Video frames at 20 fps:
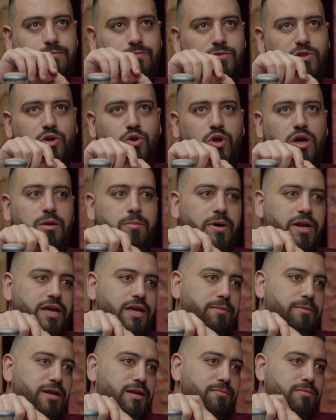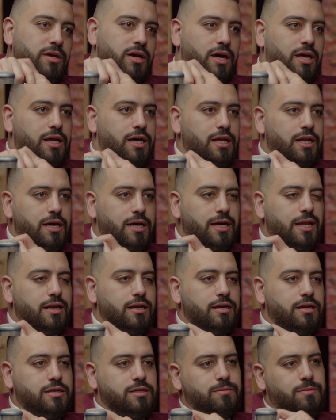انه هاي البركه منا منيحه لإلك
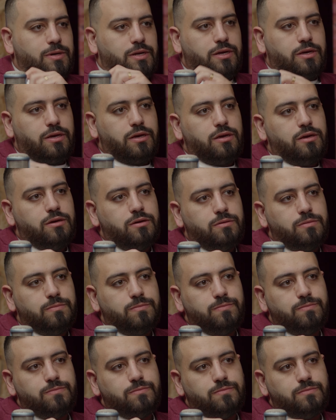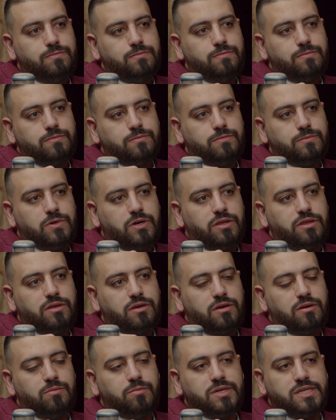خلينا نعتبرها هيك اي
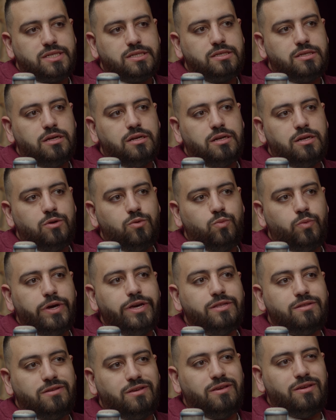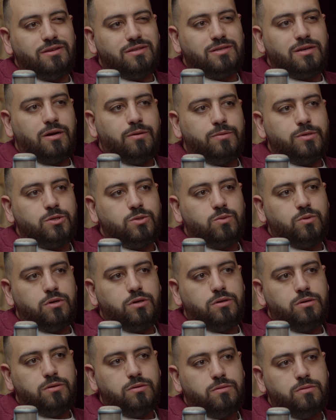ثينك بس ستيل الويت هي صعبه شوي
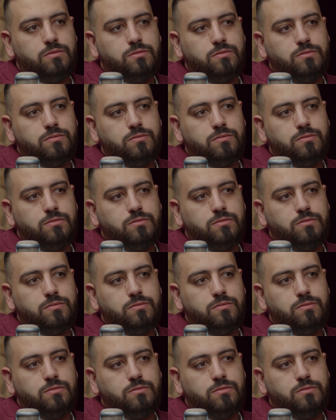مم.